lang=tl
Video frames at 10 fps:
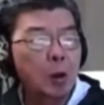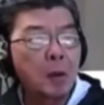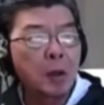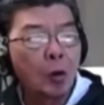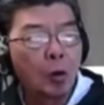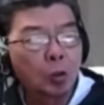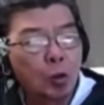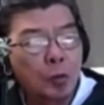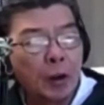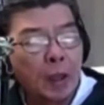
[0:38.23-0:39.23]
Ngayon pa
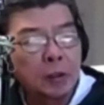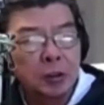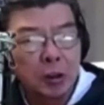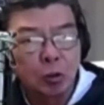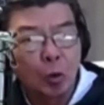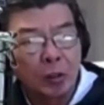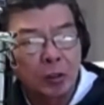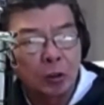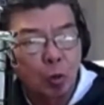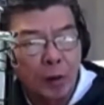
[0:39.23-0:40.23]
naman ay October
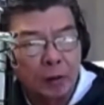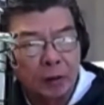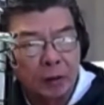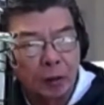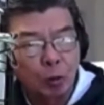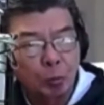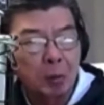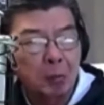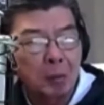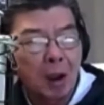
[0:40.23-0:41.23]
19,
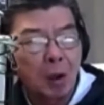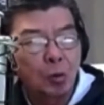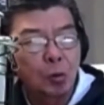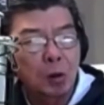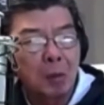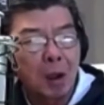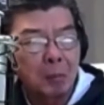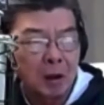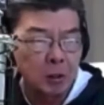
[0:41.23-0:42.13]
2020, ito pa naman mga ulo